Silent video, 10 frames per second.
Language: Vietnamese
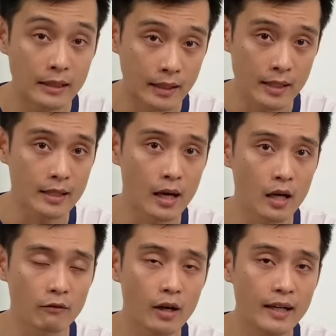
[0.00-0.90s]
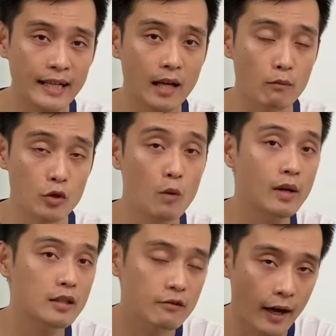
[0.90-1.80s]
thì uh, với cái thông số ống
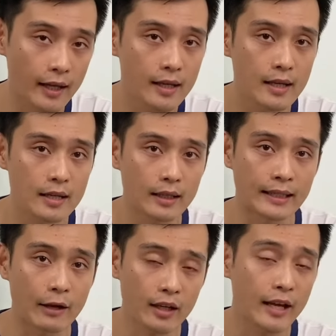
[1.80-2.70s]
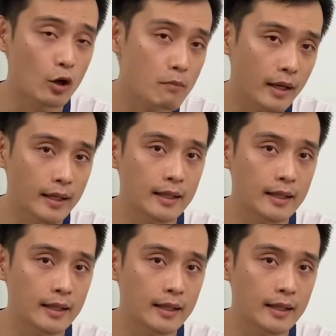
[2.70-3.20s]
kính như vậy thì theo cách nghĩ của mình